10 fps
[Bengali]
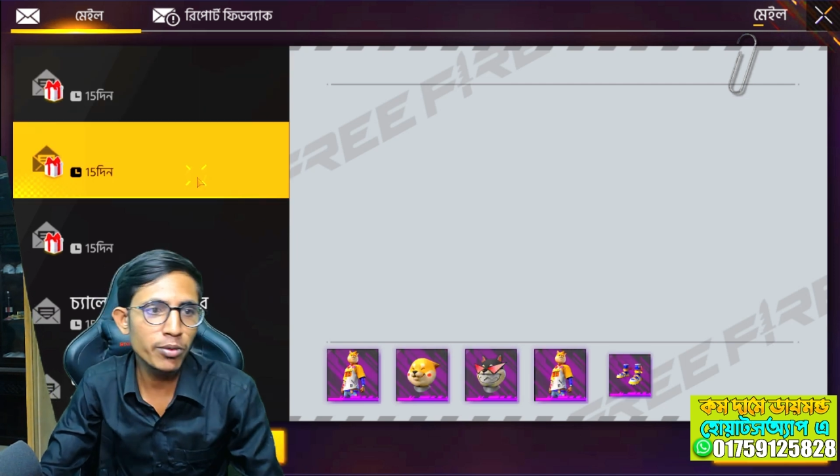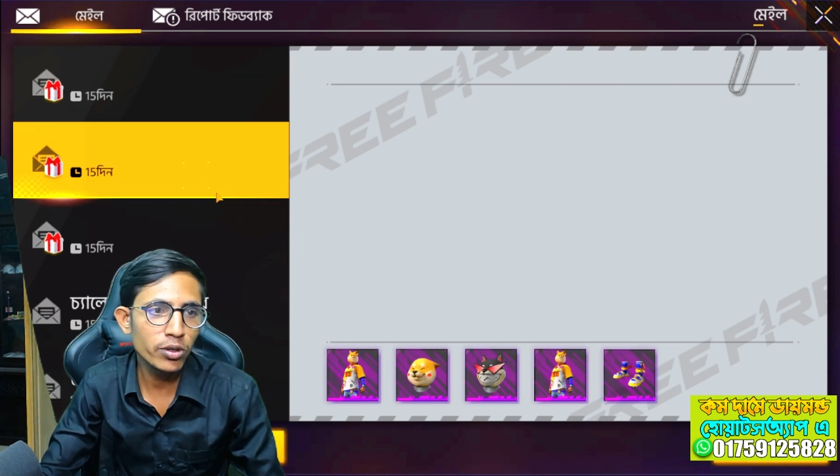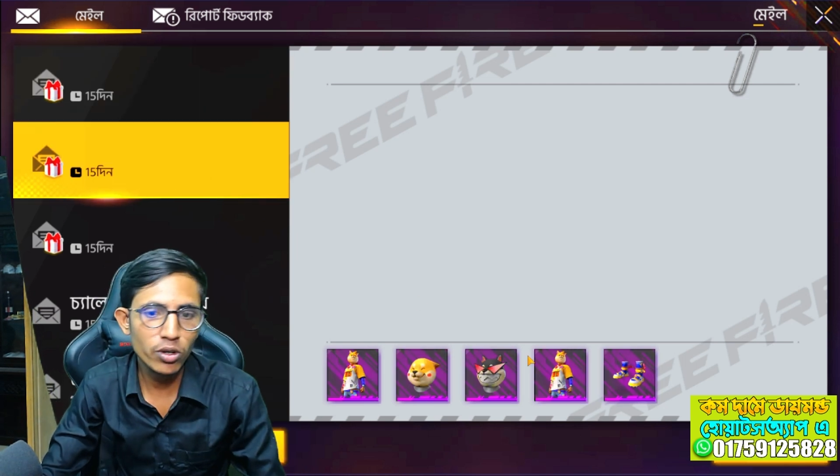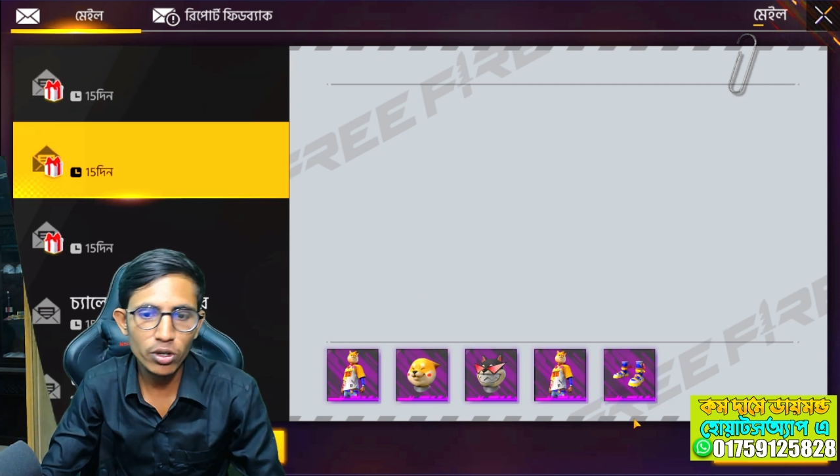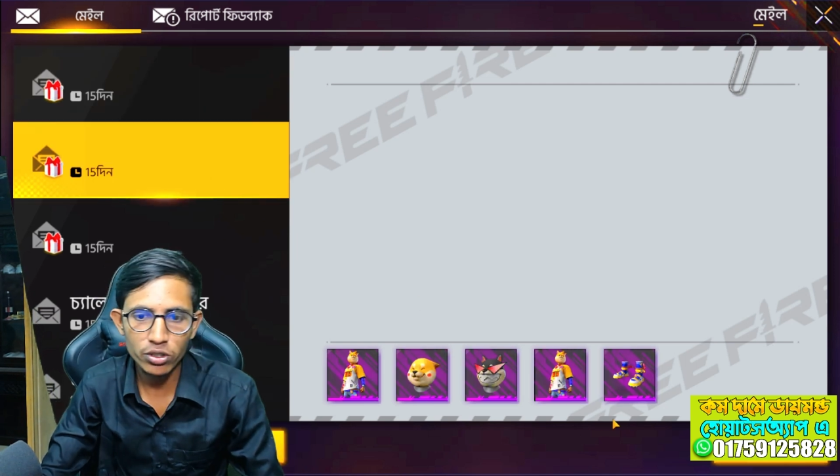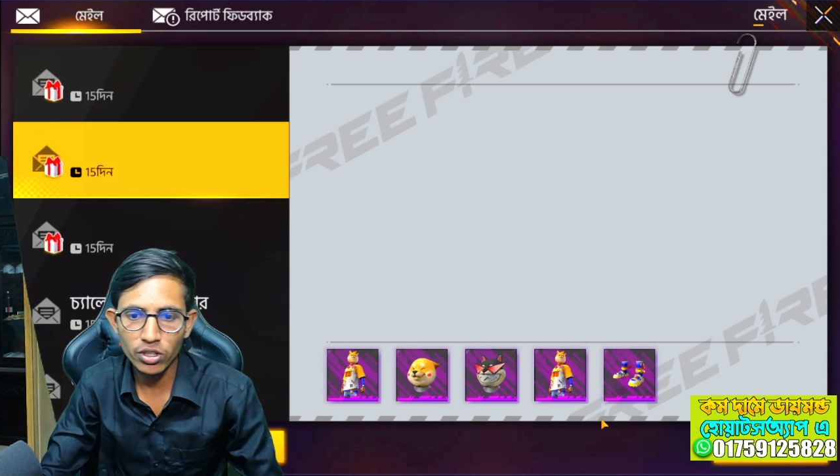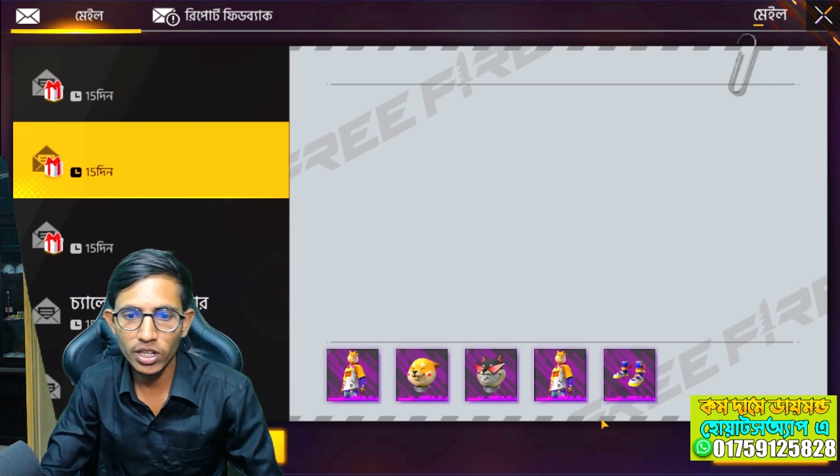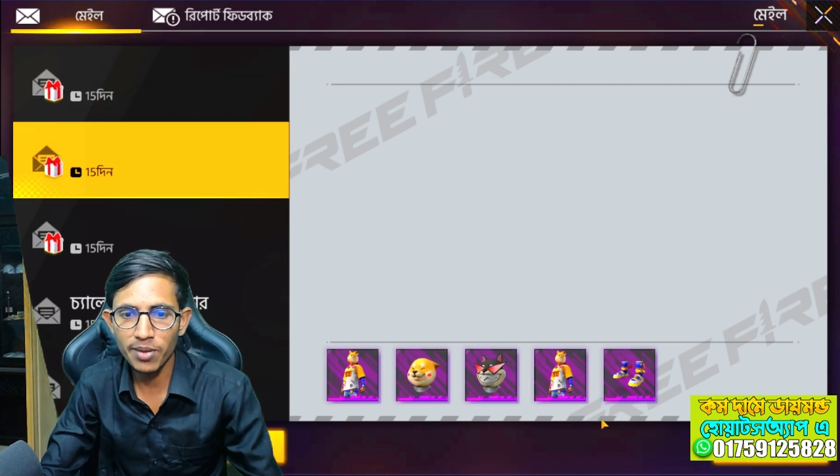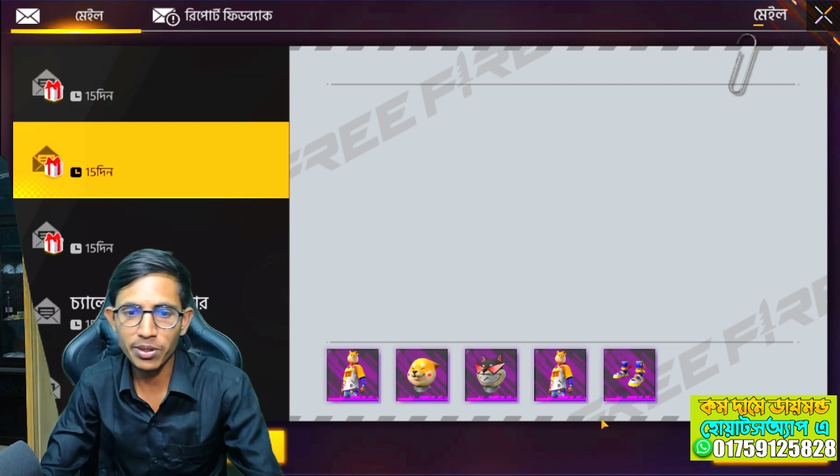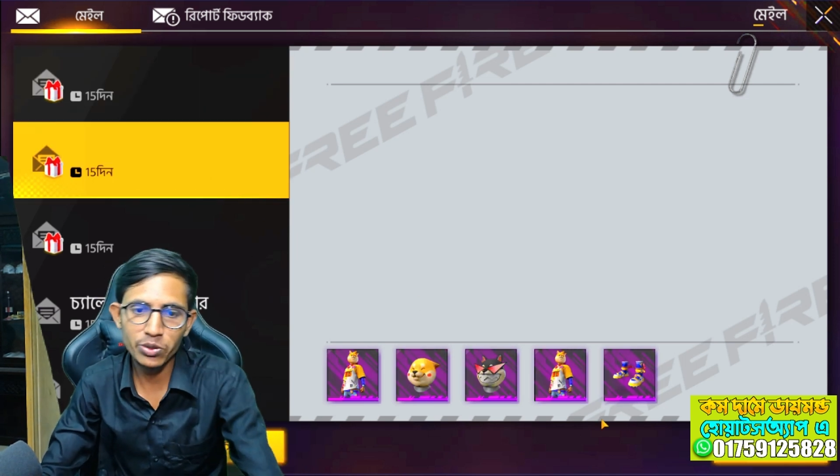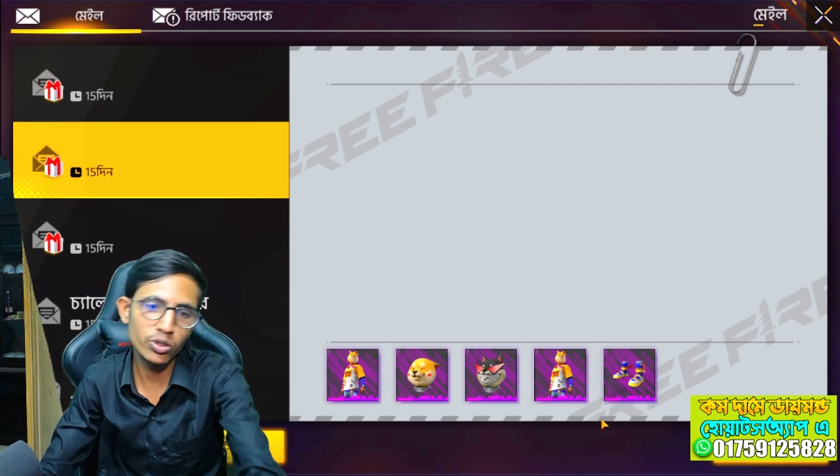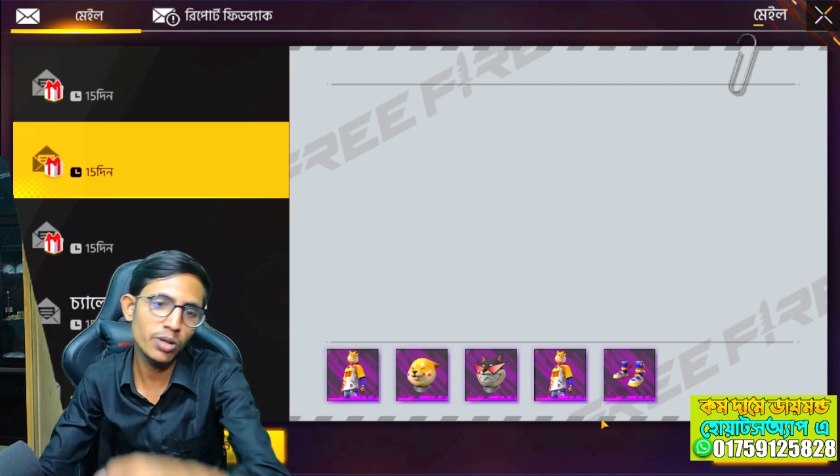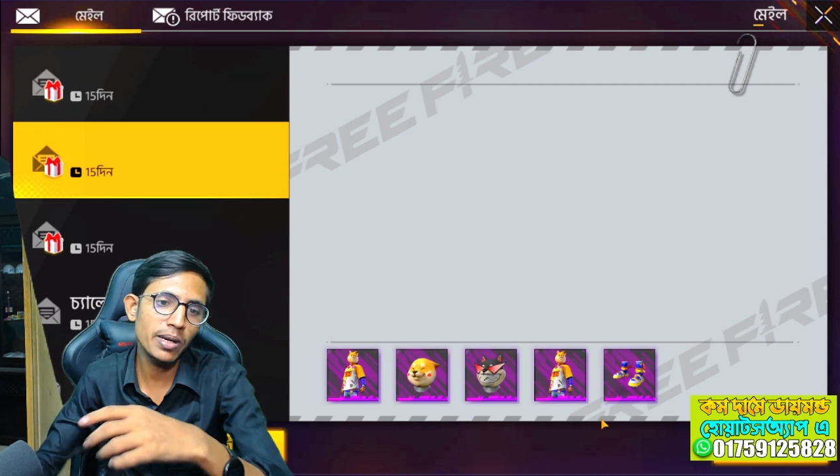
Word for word: ডায়মন্ড খরচ করে আমার ছোট